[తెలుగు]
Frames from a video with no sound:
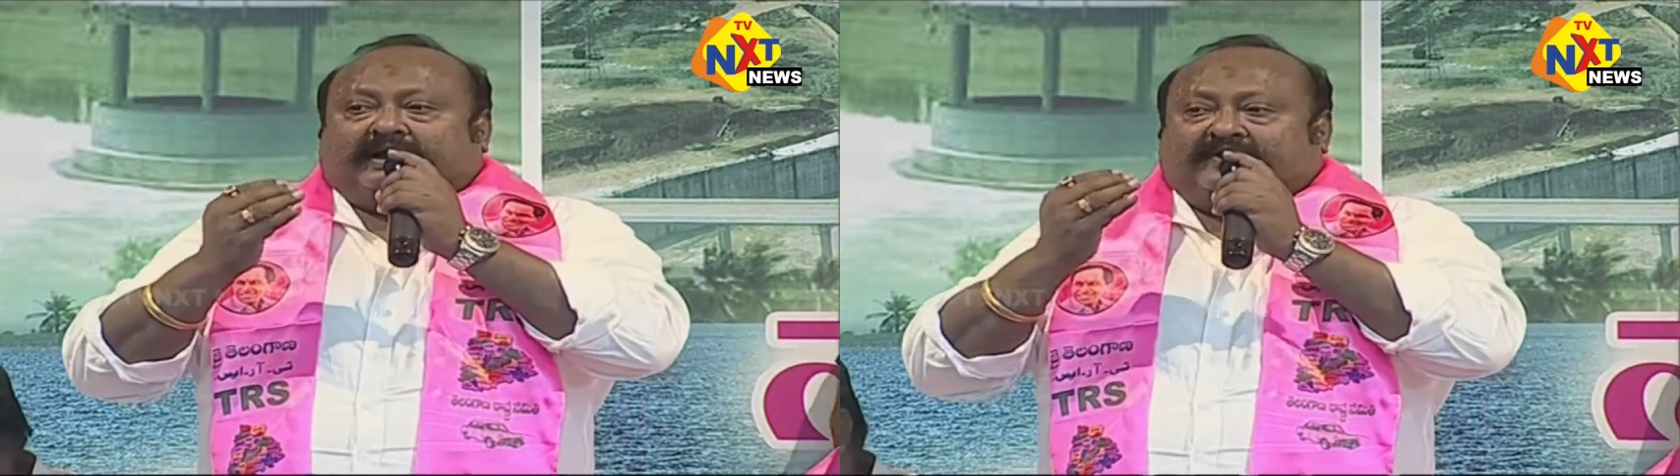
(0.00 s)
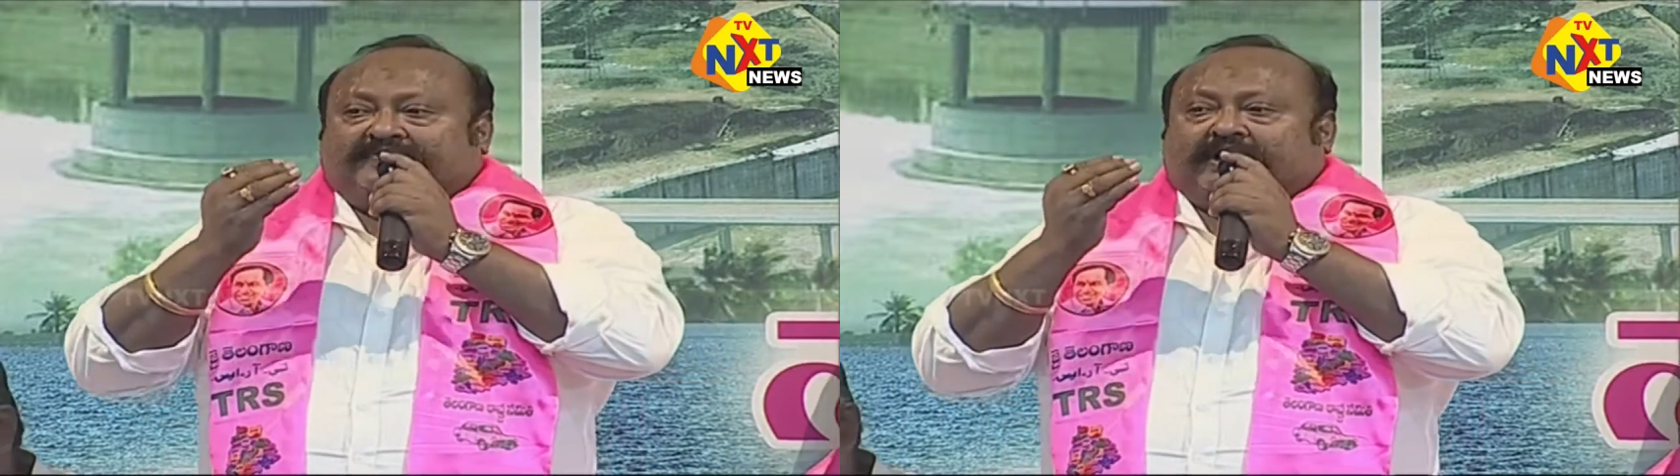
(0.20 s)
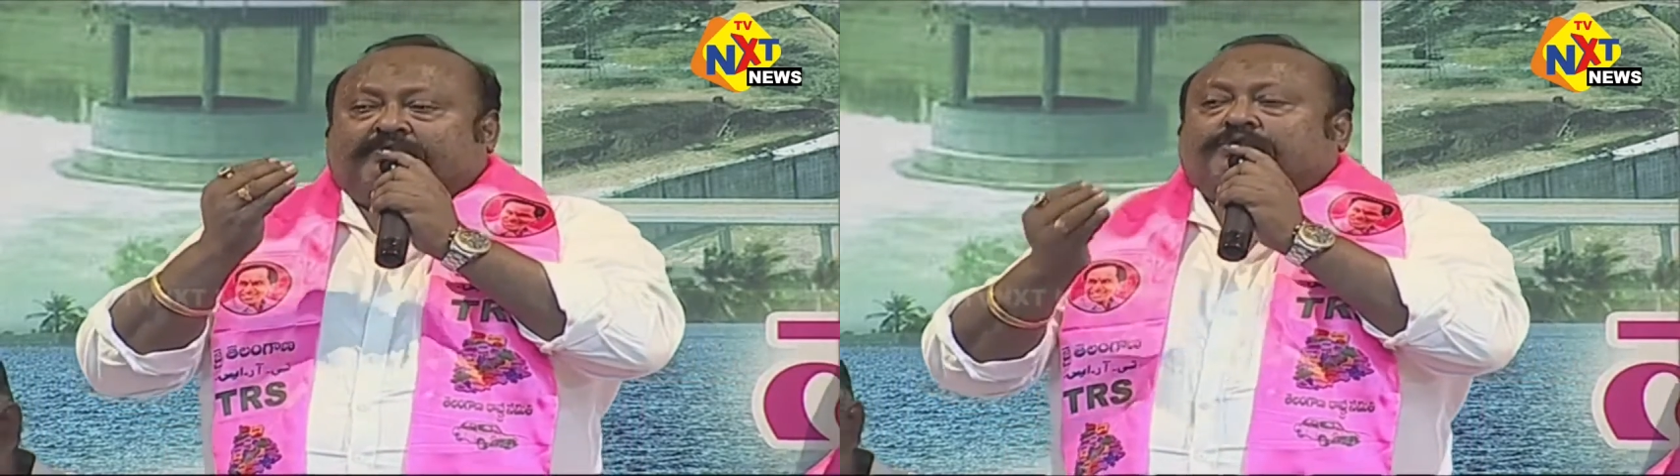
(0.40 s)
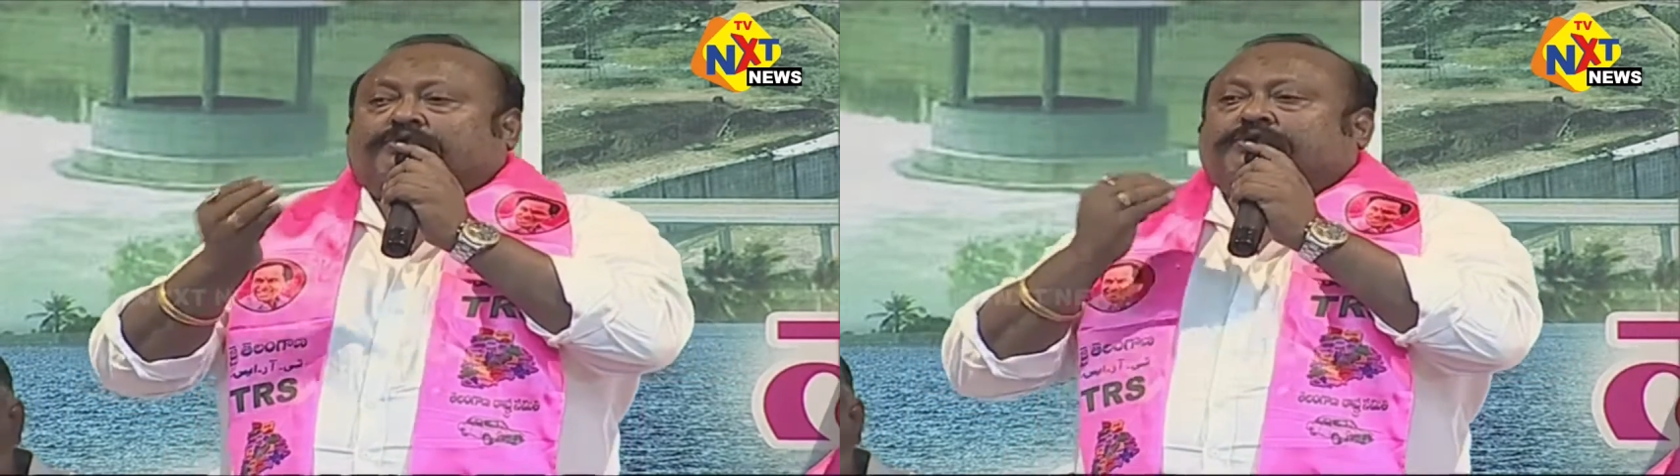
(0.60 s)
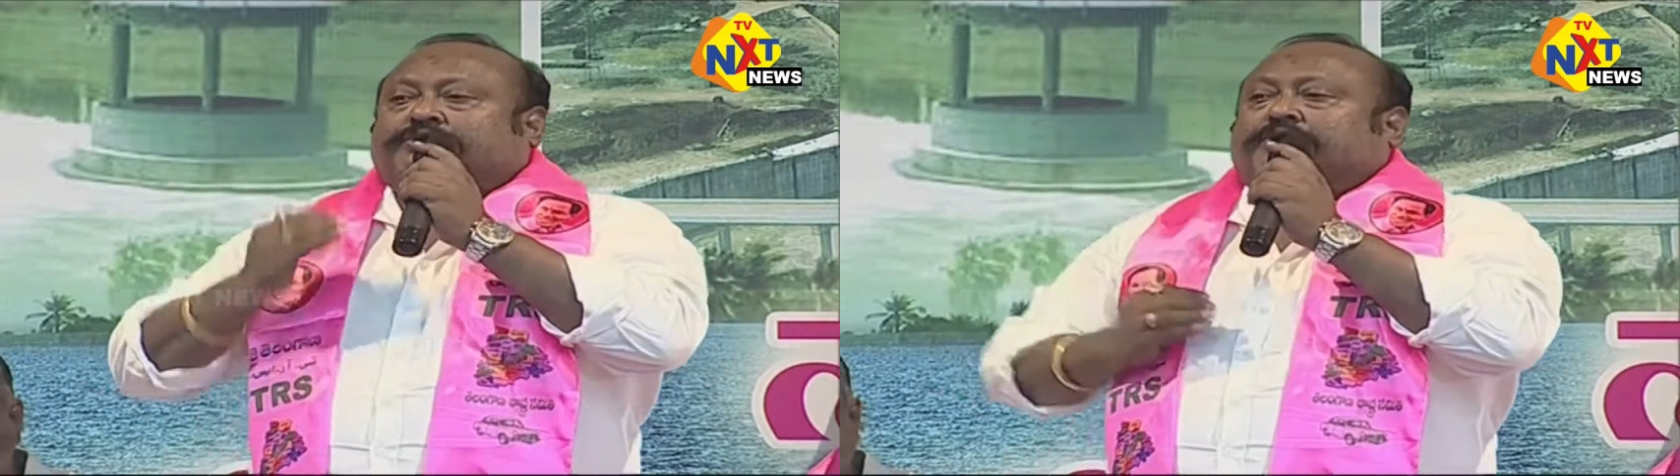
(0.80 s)
మనందరం
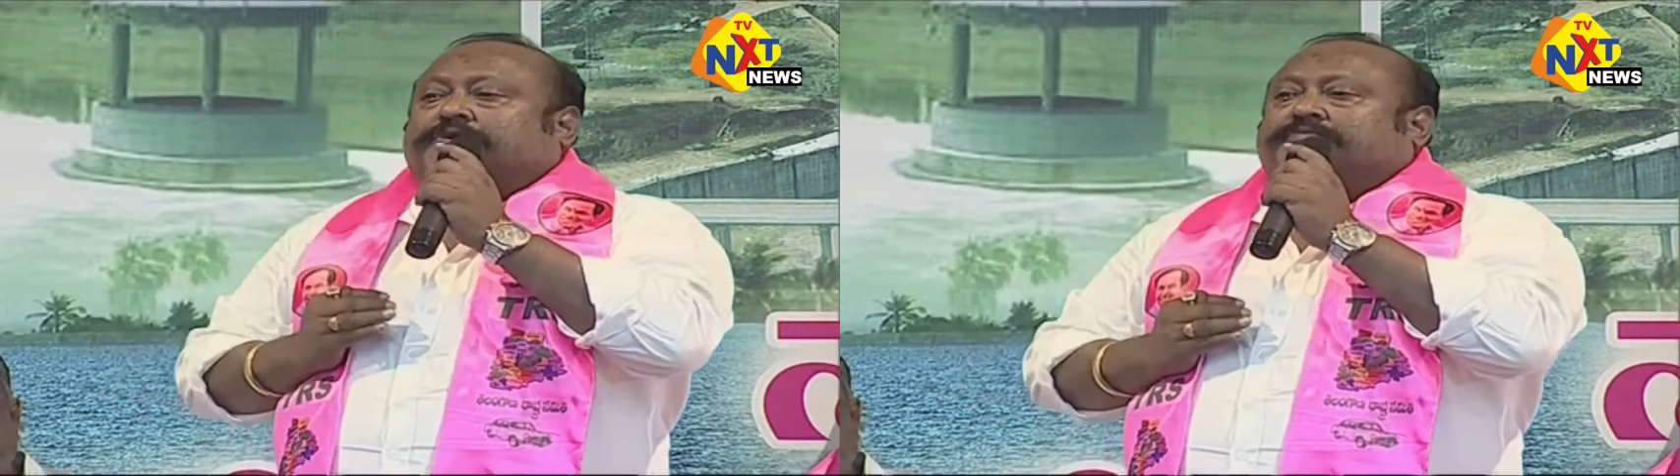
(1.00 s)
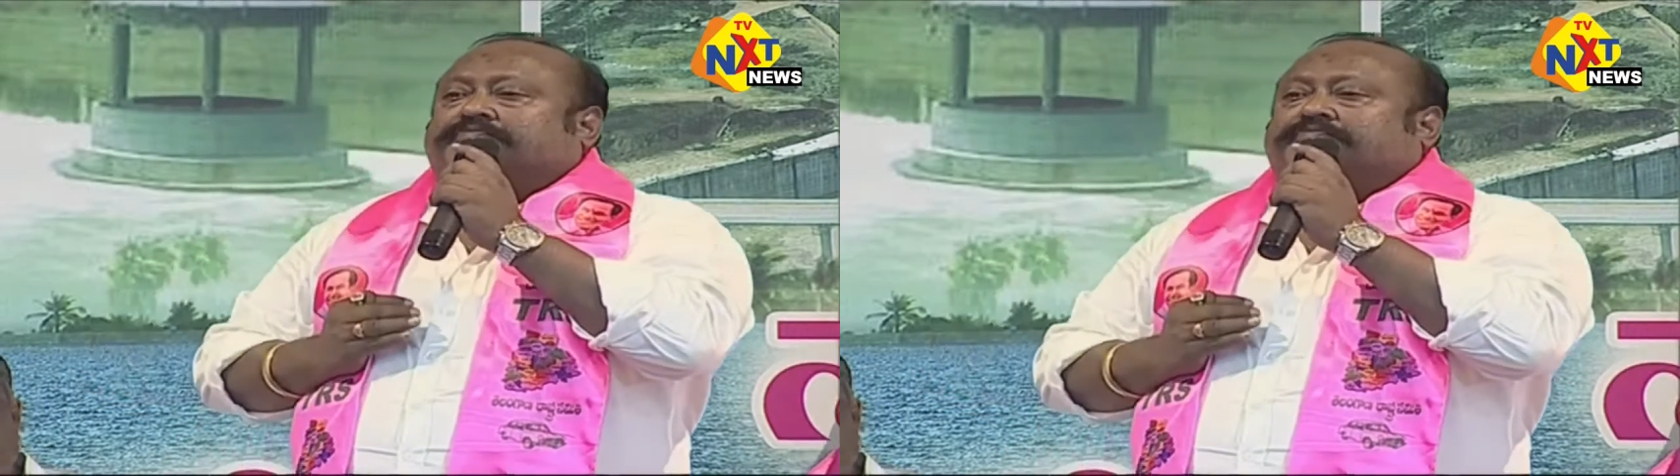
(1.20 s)
వండుకుంటూ